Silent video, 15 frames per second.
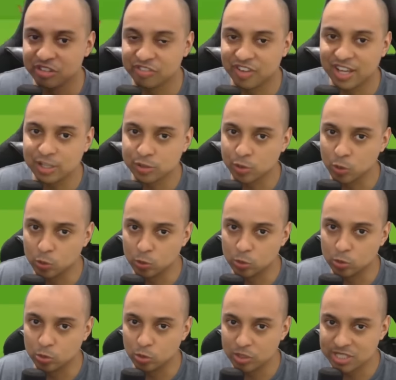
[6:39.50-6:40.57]
faz o
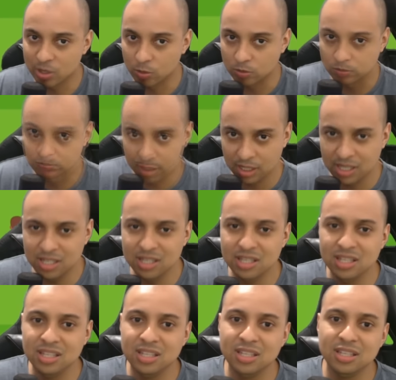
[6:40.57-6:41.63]
2 a 1 um.
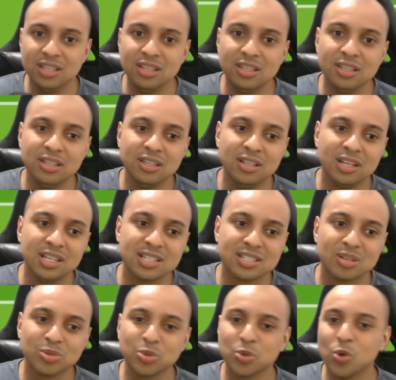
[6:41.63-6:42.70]
E
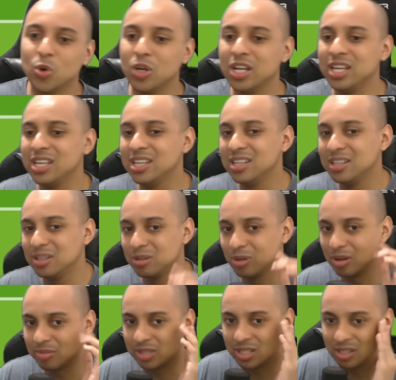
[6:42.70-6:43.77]
lesão do goleiro,
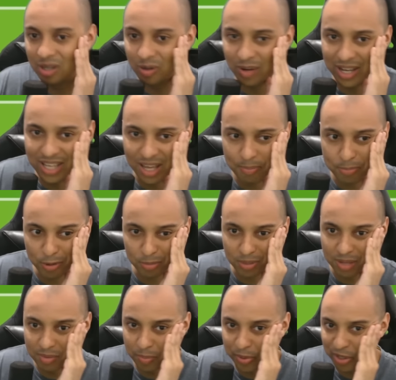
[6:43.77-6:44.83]
amigão. Aí é
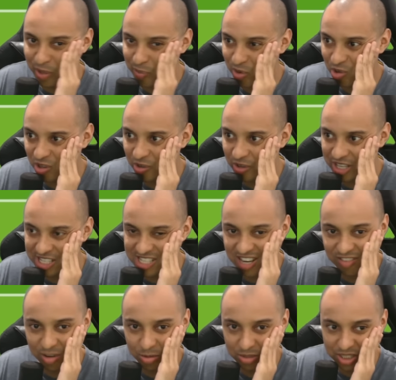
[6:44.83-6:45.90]
problema porque o meu goleiro
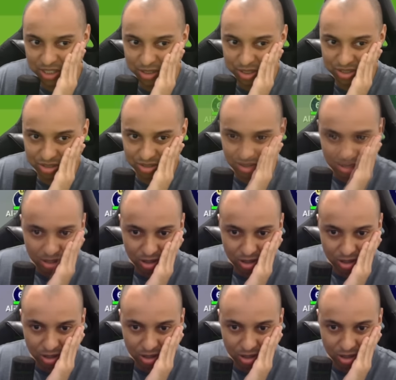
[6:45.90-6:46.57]
reserva é um lixo.